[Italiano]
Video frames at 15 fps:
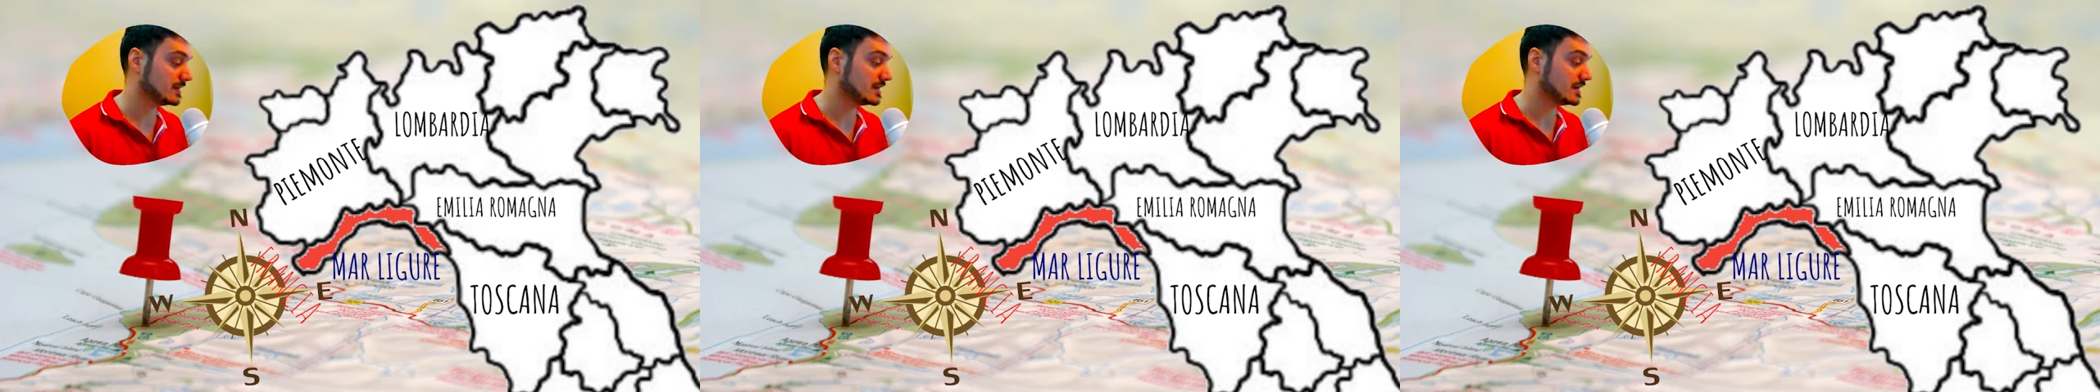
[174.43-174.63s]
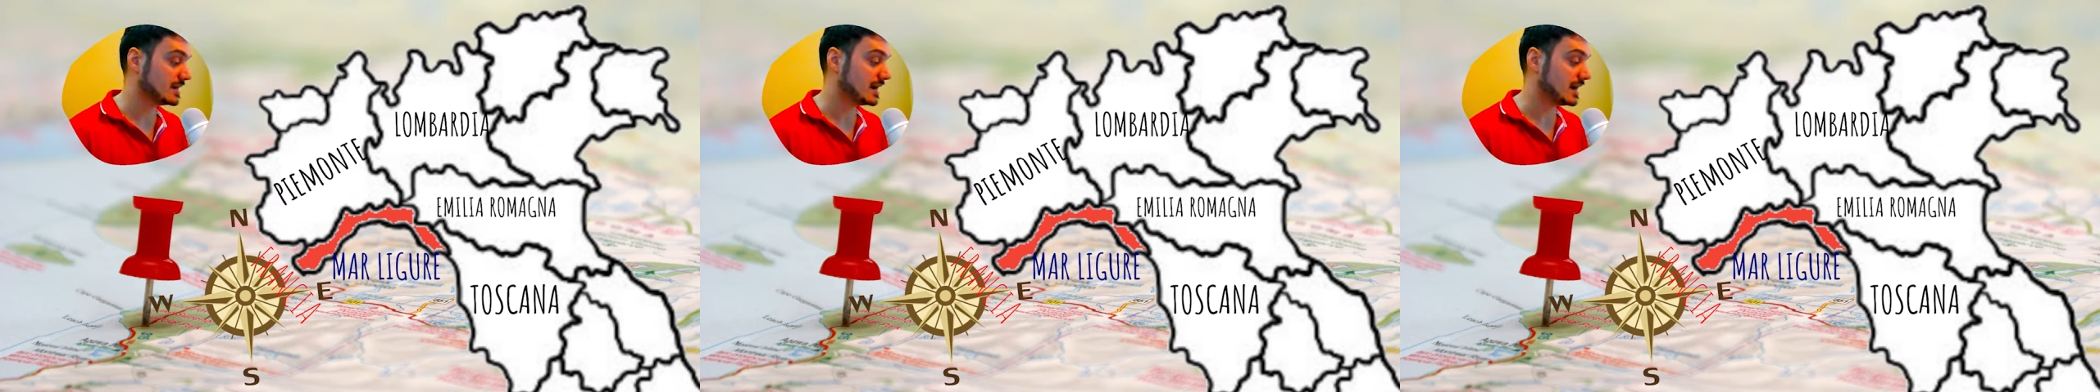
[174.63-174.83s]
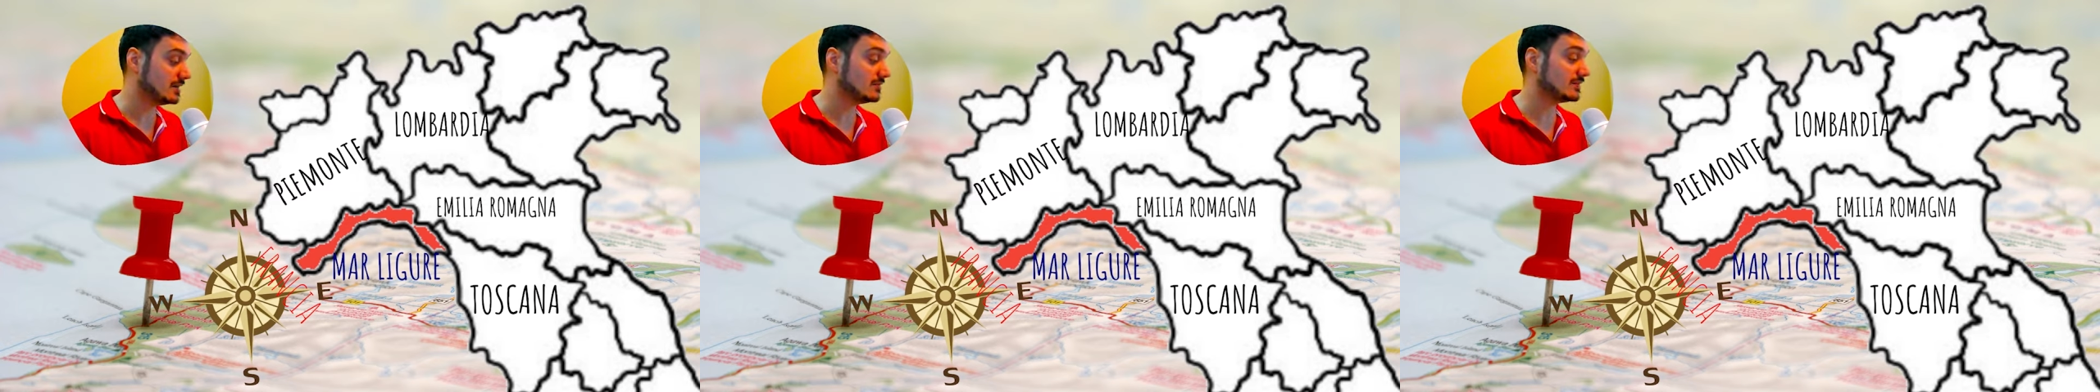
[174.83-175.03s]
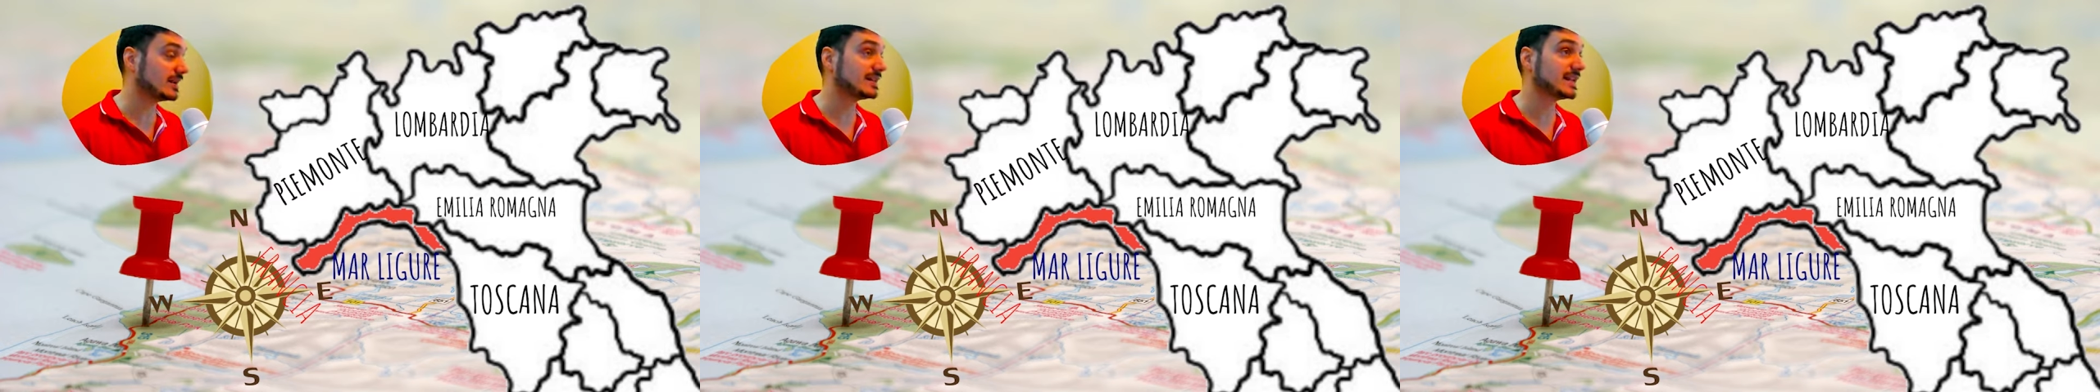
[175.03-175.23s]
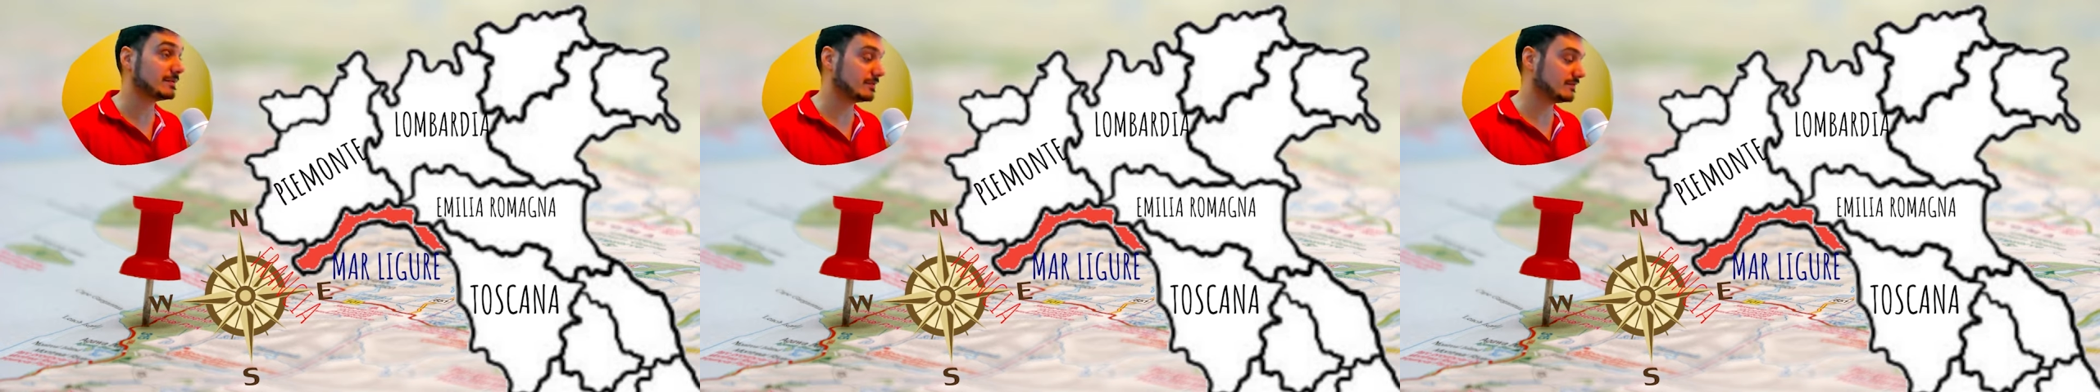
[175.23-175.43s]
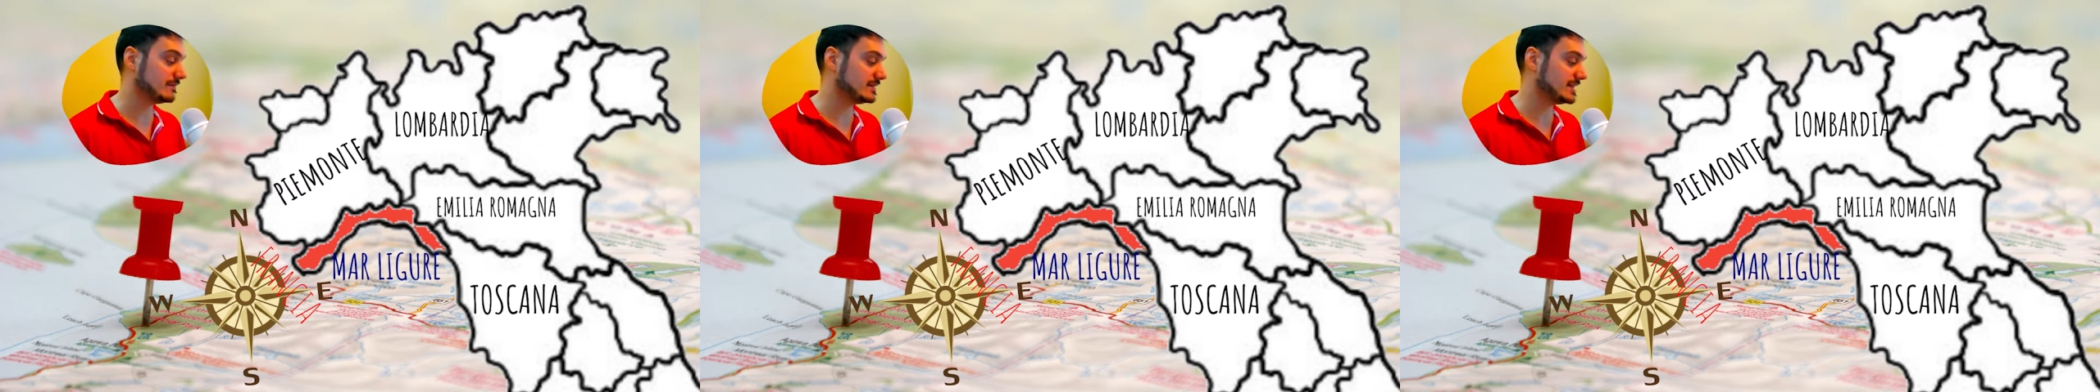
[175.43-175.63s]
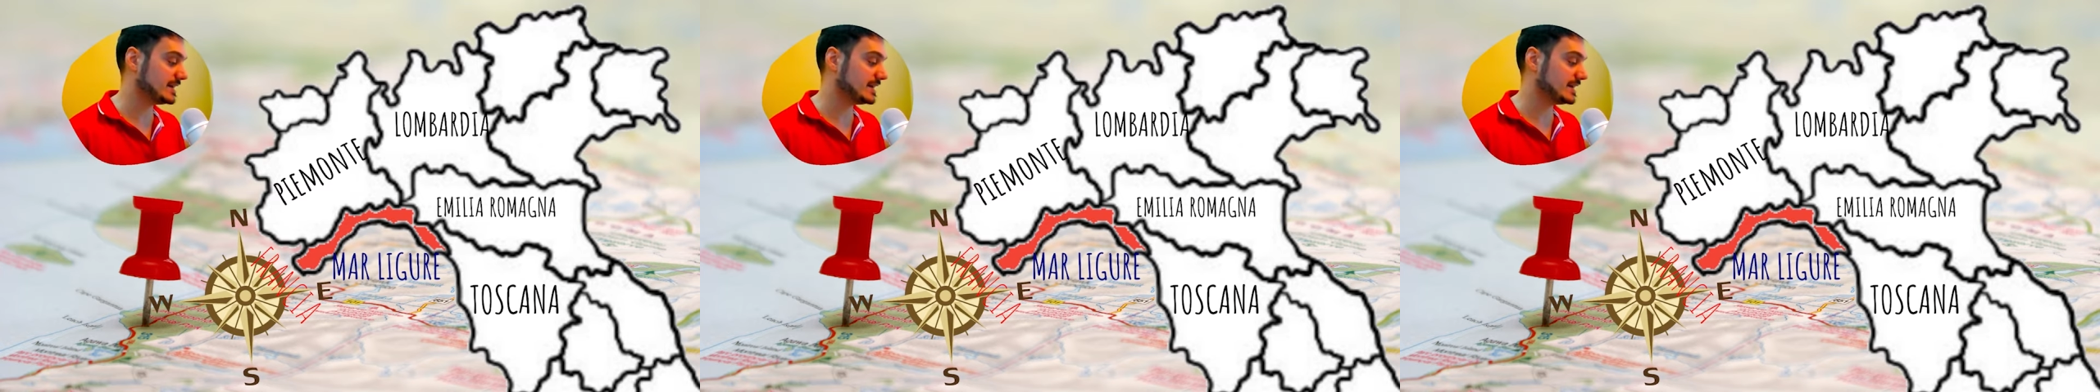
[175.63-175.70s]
Allora andiamo a vedere